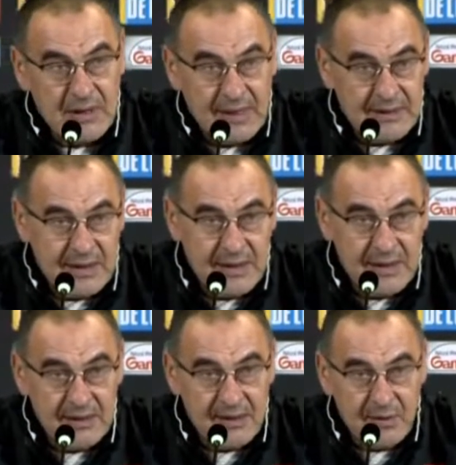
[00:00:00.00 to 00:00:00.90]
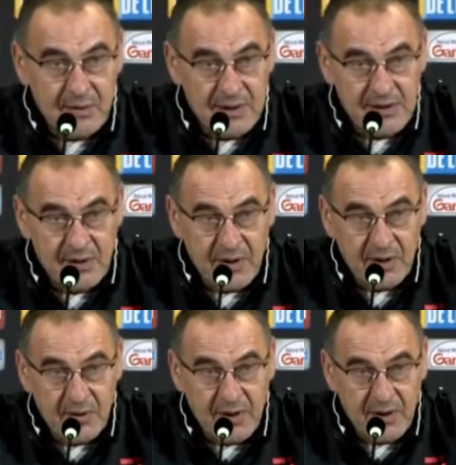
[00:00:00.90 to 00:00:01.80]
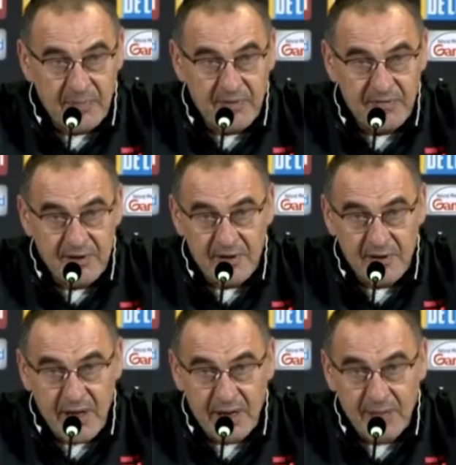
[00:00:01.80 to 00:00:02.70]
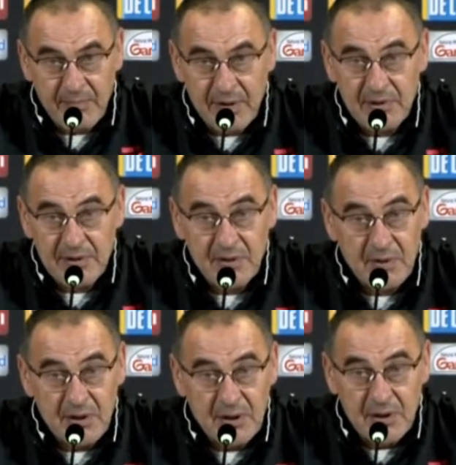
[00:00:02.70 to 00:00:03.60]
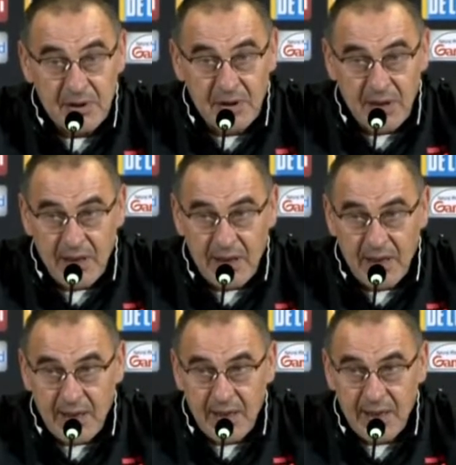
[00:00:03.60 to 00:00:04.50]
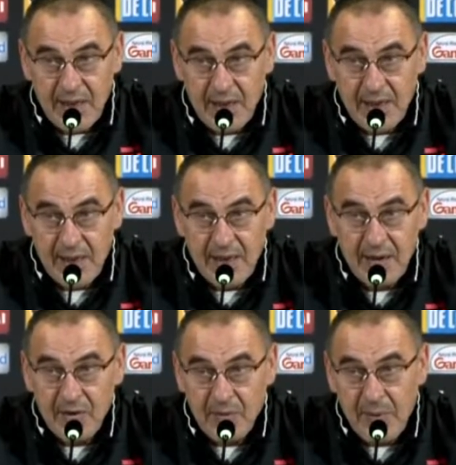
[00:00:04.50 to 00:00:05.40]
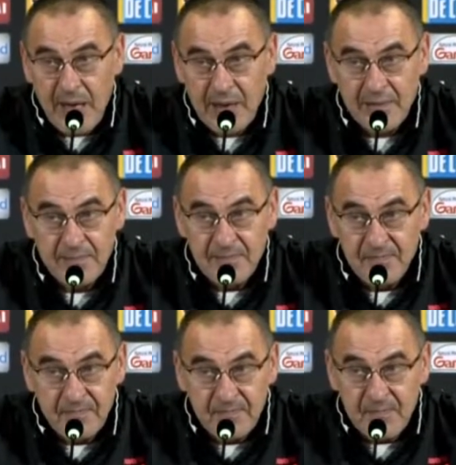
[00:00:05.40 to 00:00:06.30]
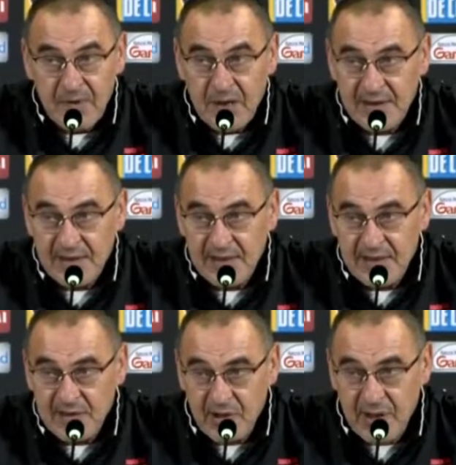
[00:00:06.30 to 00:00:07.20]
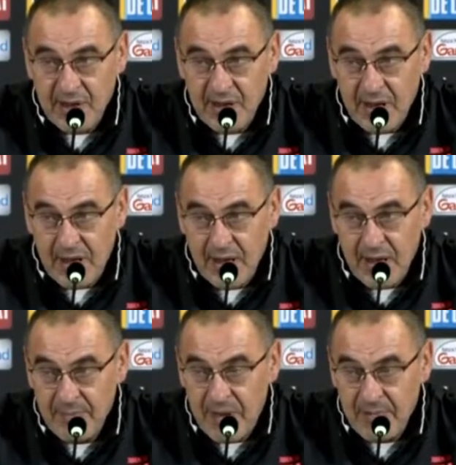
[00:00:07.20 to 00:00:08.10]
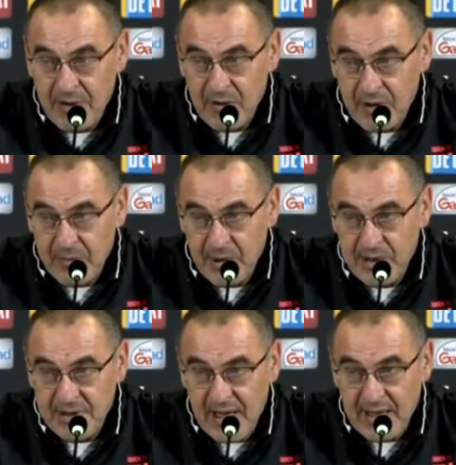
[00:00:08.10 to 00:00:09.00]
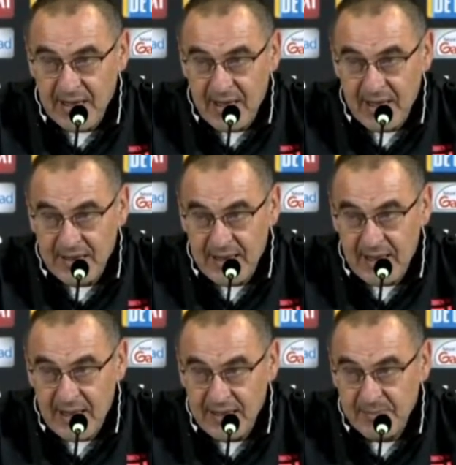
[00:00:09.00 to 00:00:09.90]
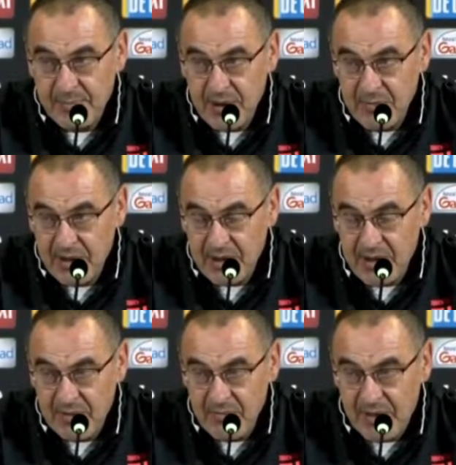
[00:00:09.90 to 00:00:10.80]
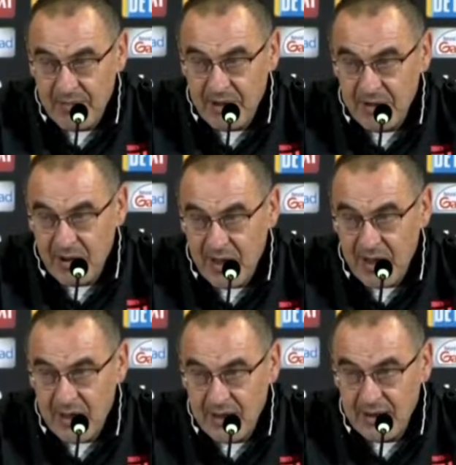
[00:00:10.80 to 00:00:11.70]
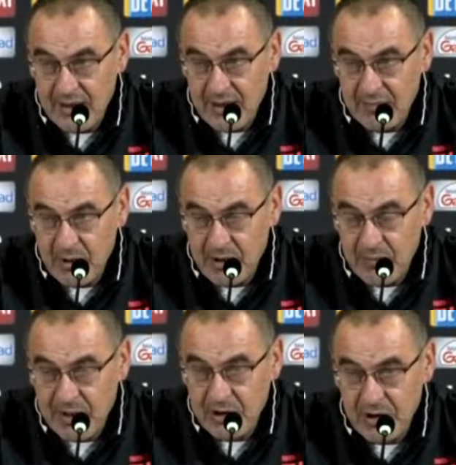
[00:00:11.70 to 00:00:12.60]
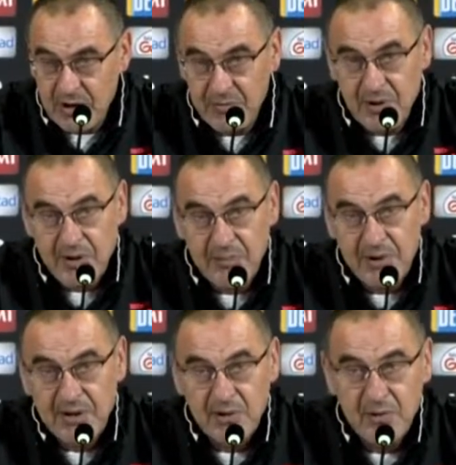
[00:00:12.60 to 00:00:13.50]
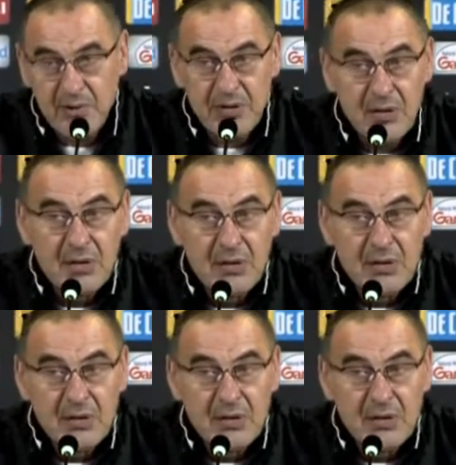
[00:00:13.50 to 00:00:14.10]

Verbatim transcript: tante situazioni ancora da perfezionare, ma questo è, è normale la sensazione è che eh, abbiamo ancora potenziale da, da esprimere, che abbiamo ancora eh, buone margini di miglioramento, quindi